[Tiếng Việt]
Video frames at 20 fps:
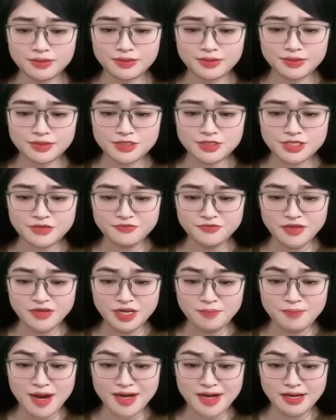Chẳng phải là
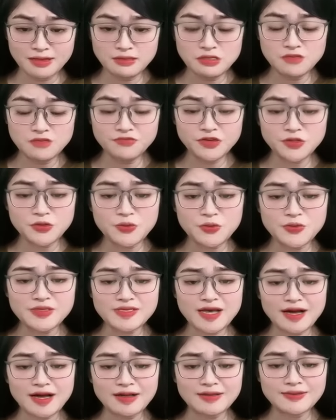ba đã hứa với tôi
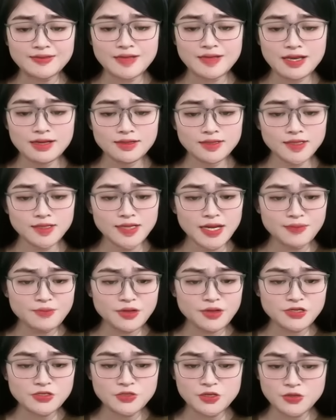rằng khi nào
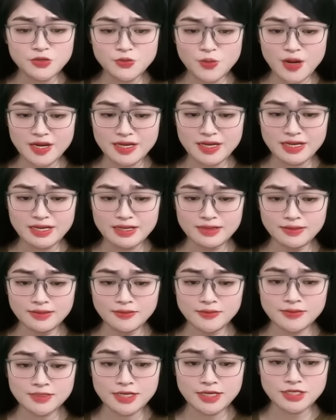mọi chuyện qua đi
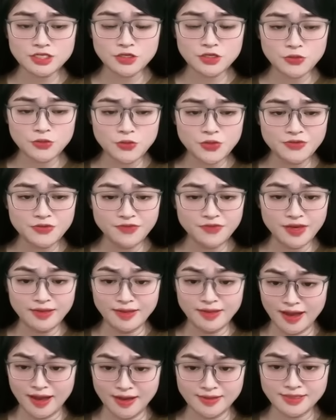sẽ cho tôi về
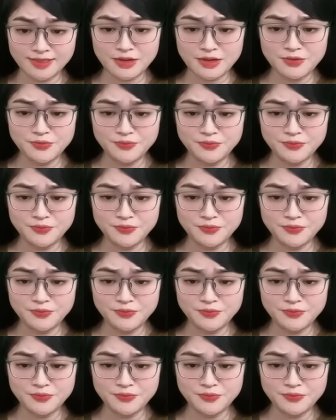nhà sao?